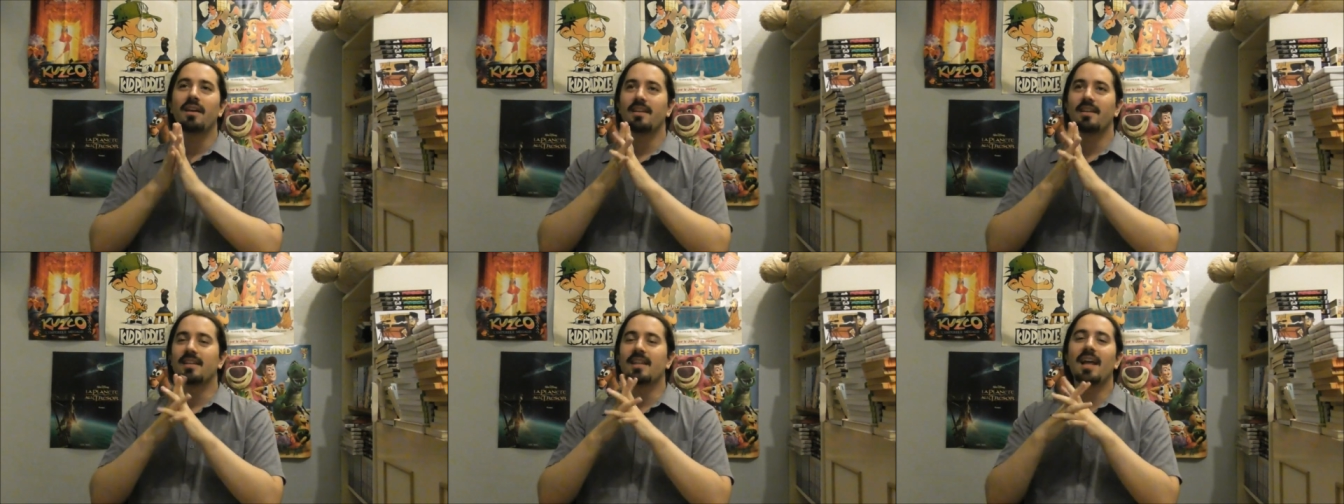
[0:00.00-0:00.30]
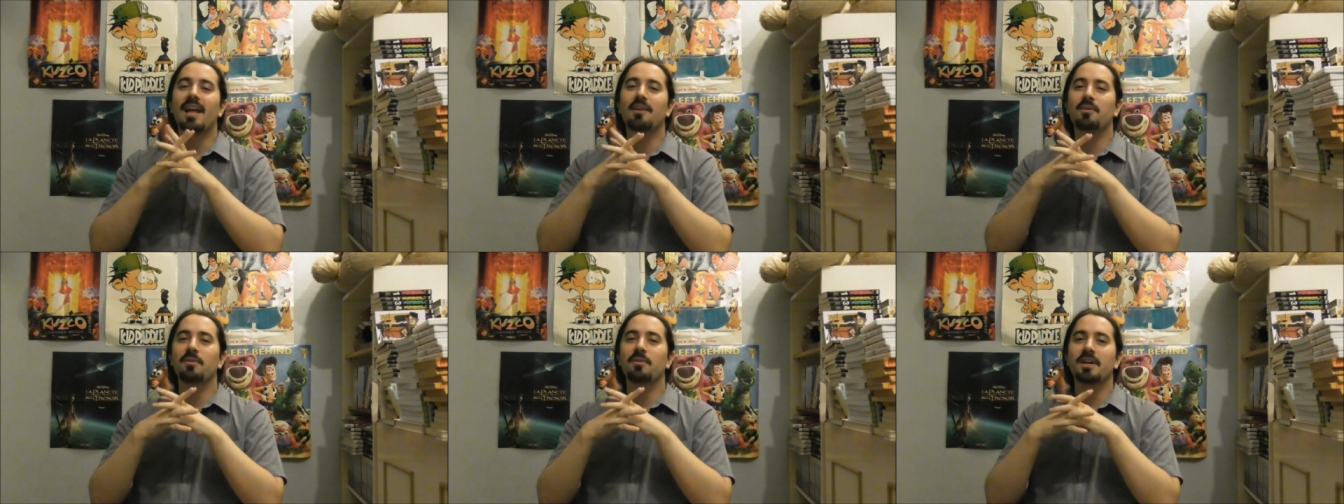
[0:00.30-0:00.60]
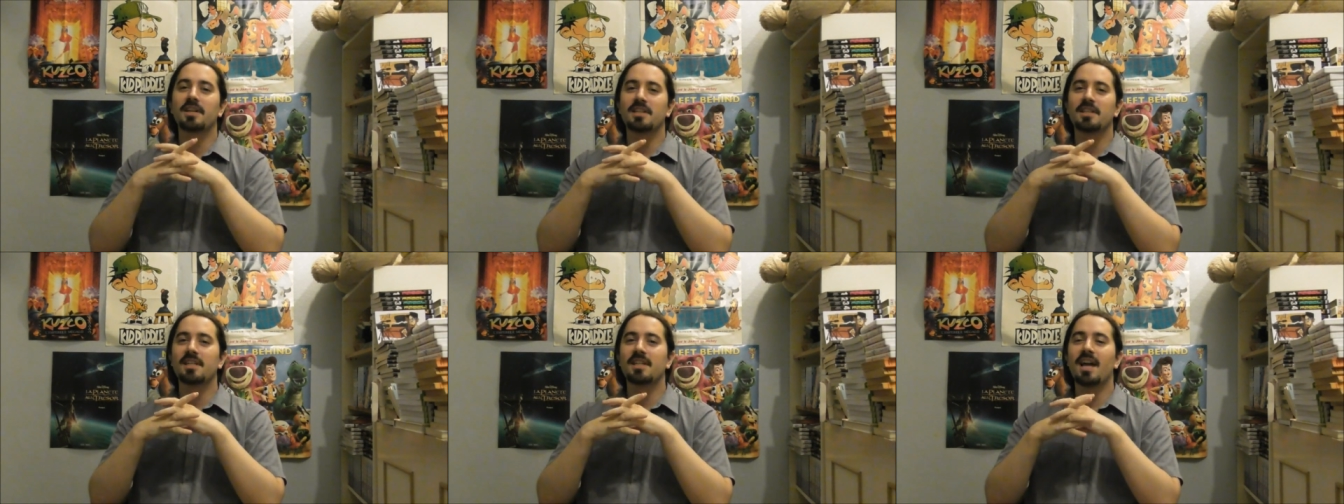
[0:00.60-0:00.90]
C'est là que
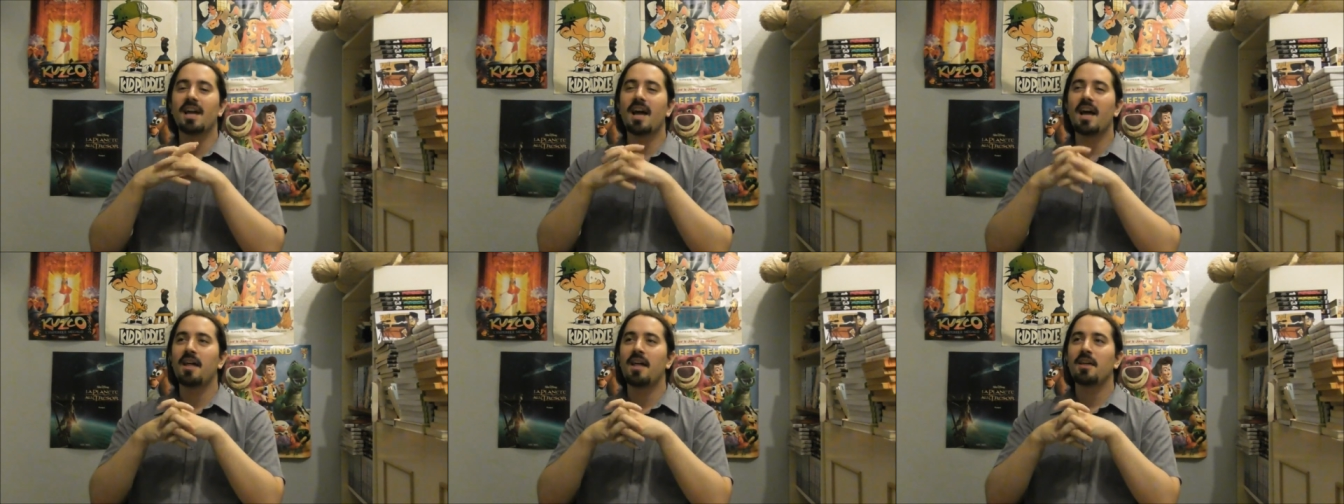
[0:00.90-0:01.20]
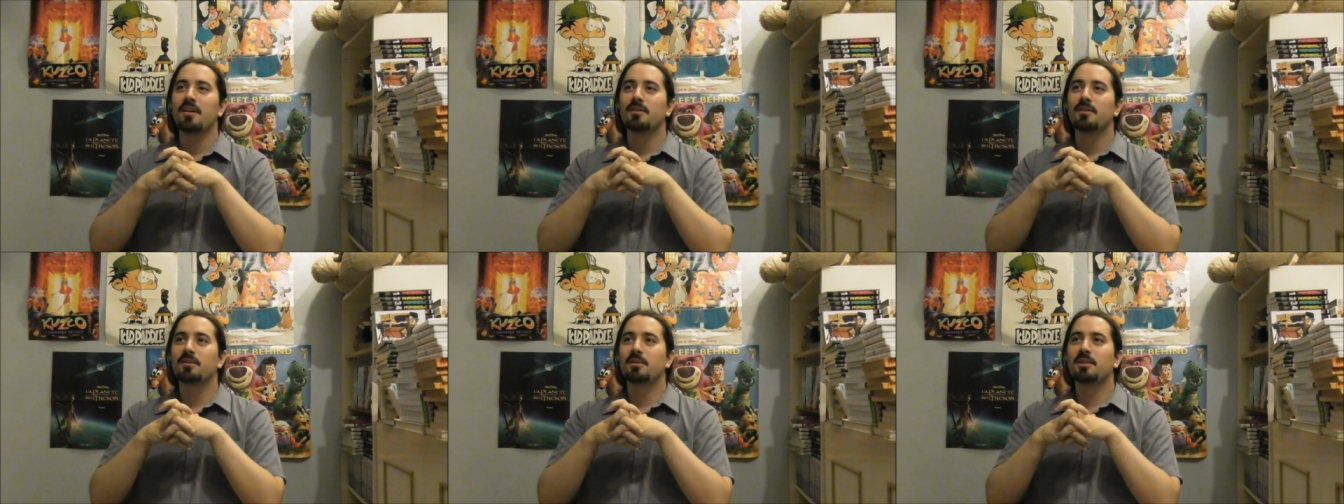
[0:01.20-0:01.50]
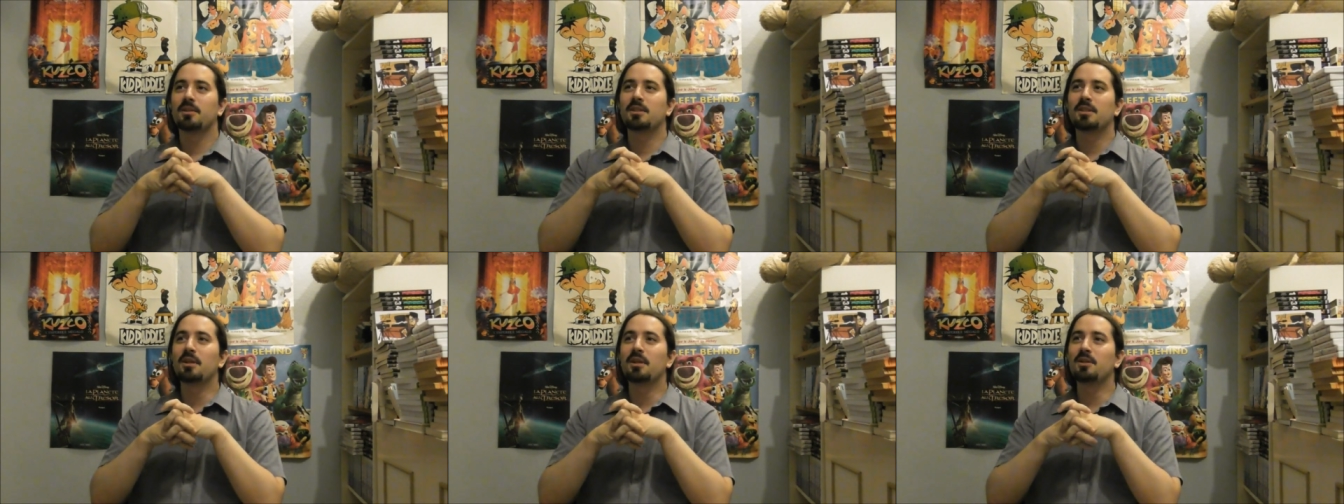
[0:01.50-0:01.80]
Regina
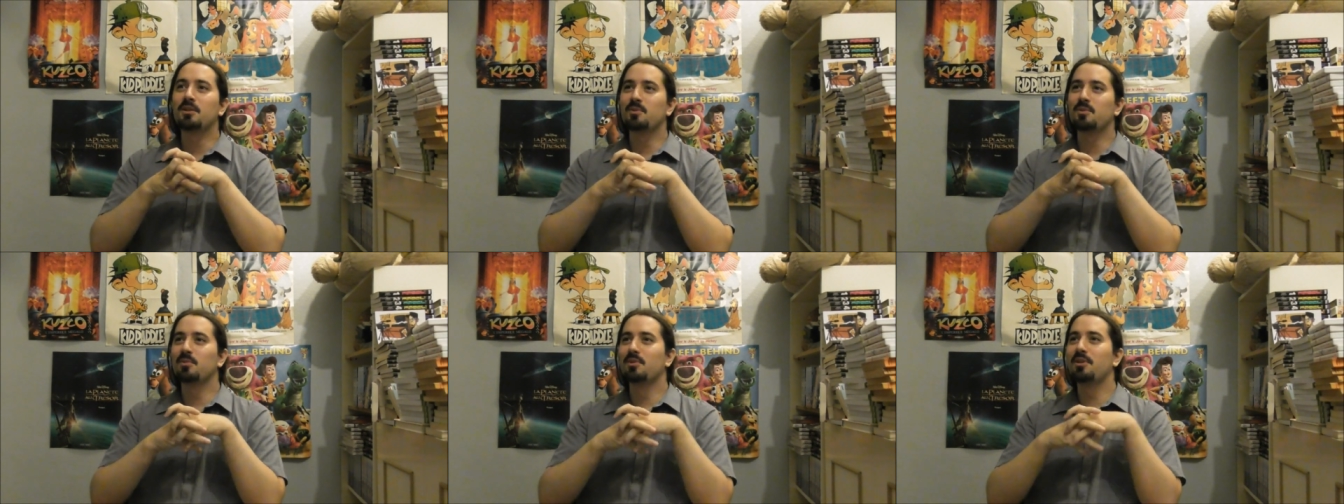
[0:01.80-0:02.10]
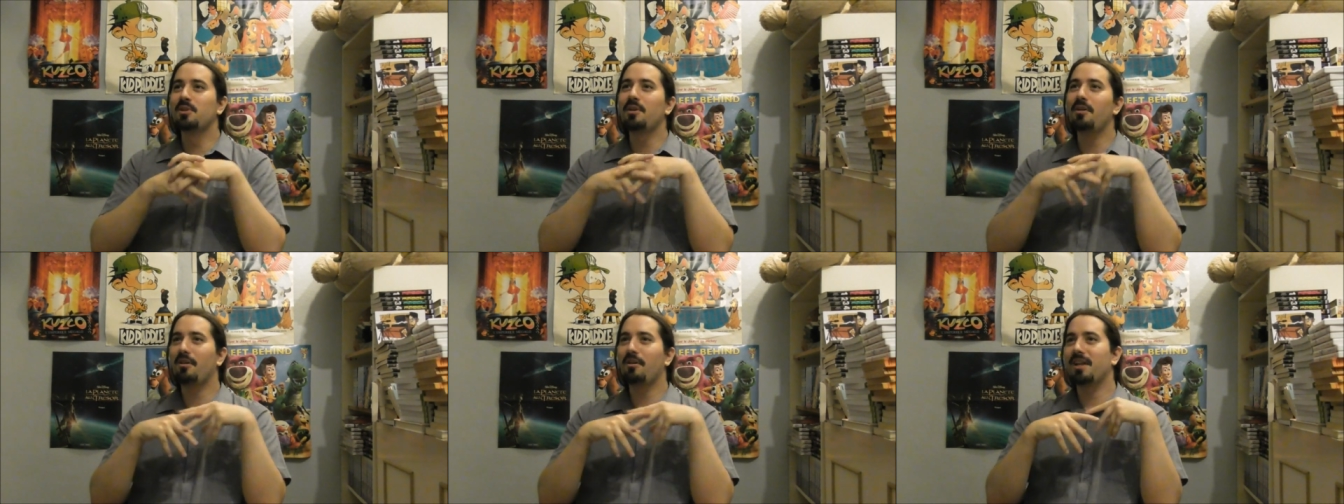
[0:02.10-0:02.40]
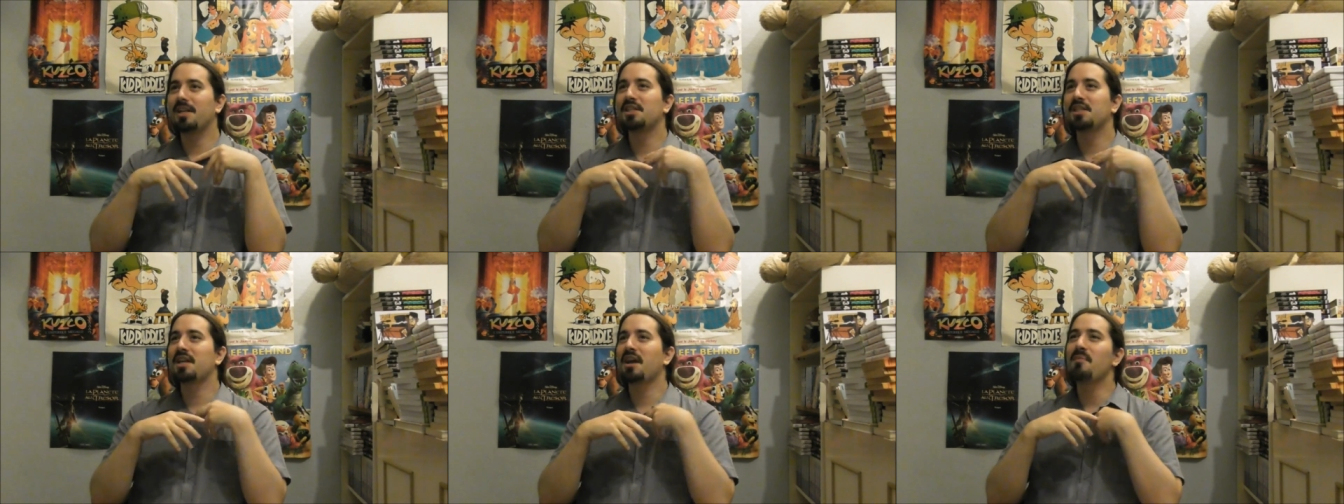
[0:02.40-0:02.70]
se sent son cœur
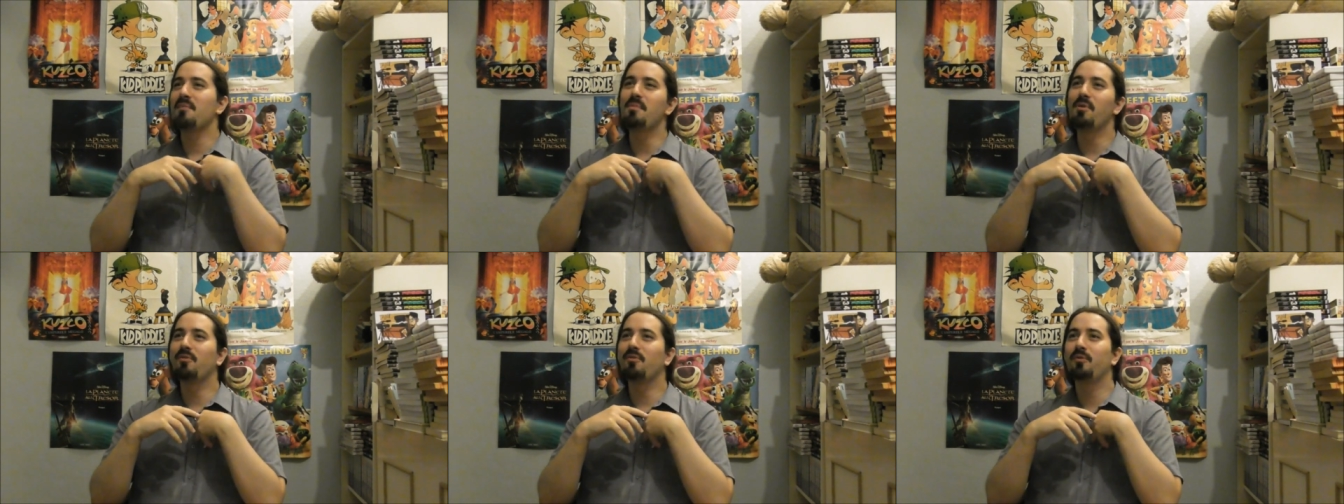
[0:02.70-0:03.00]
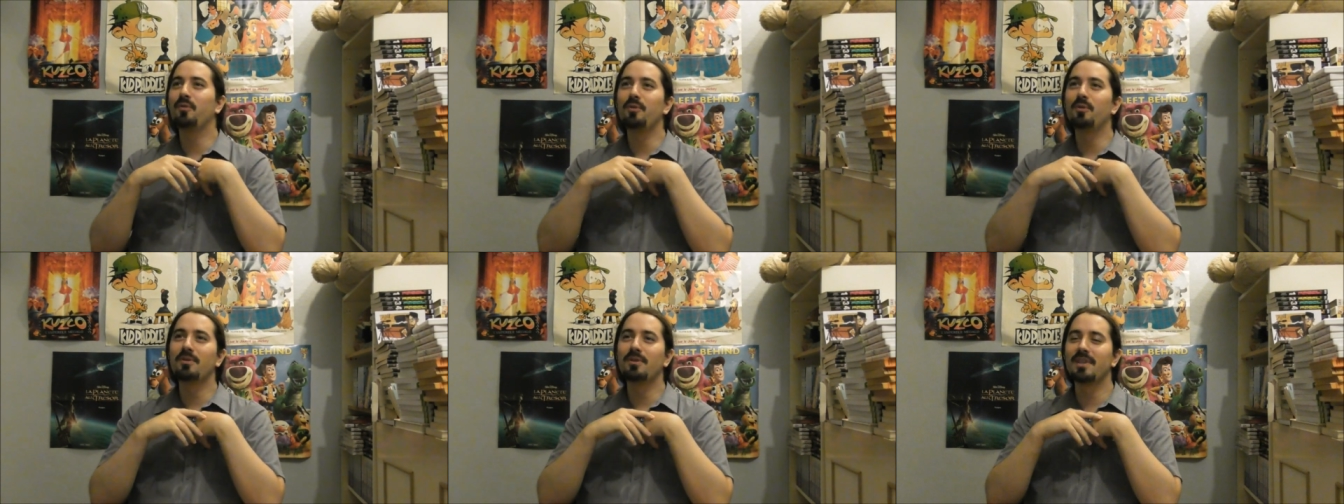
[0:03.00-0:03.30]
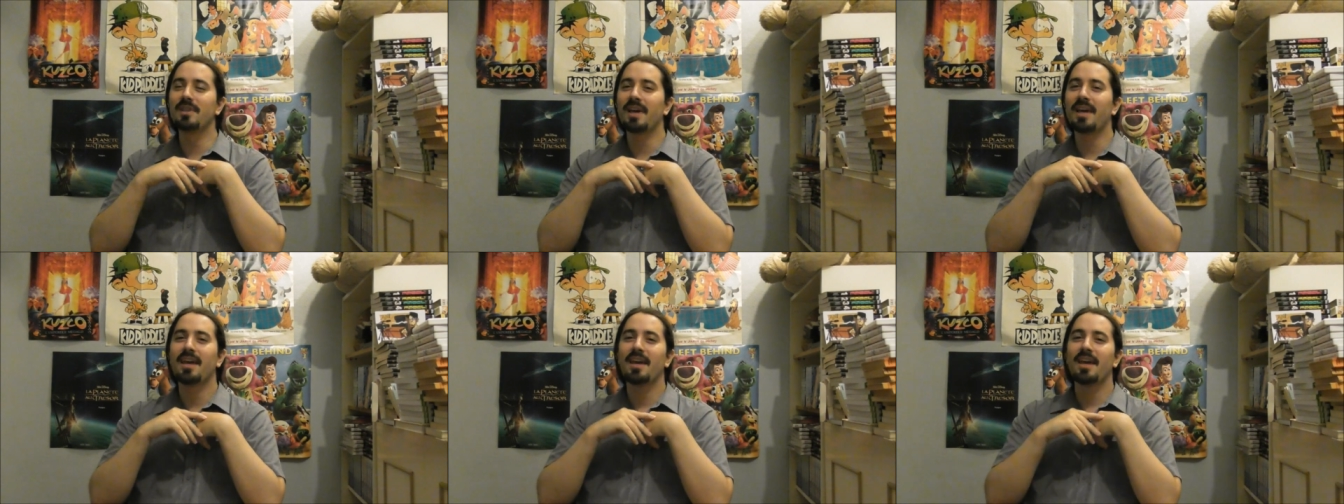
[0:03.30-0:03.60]
légèrement
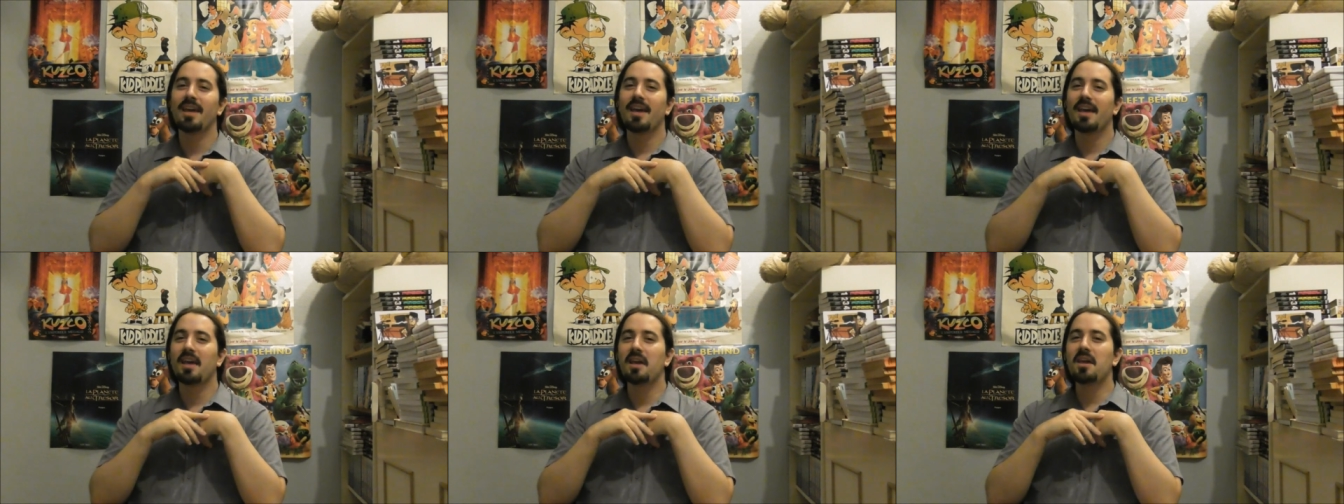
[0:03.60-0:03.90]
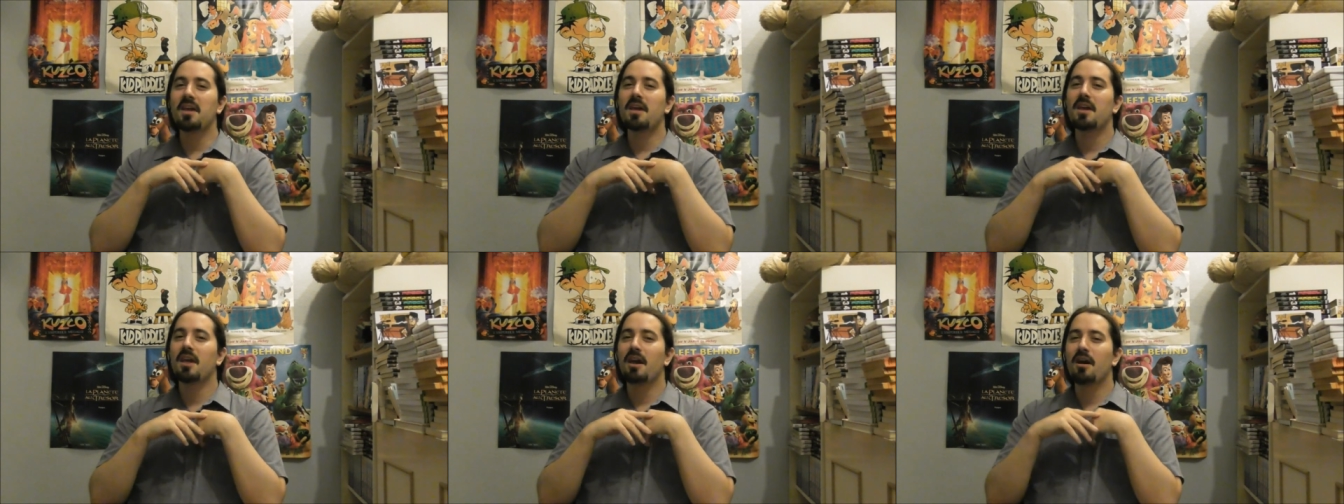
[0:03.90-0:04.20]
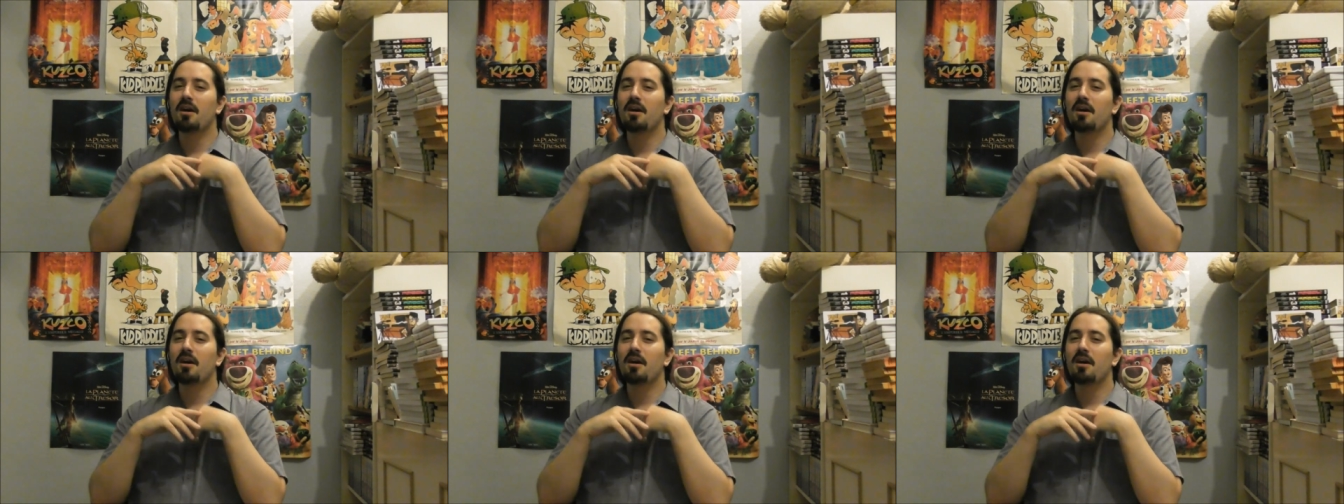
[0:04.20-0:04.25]
fondre et,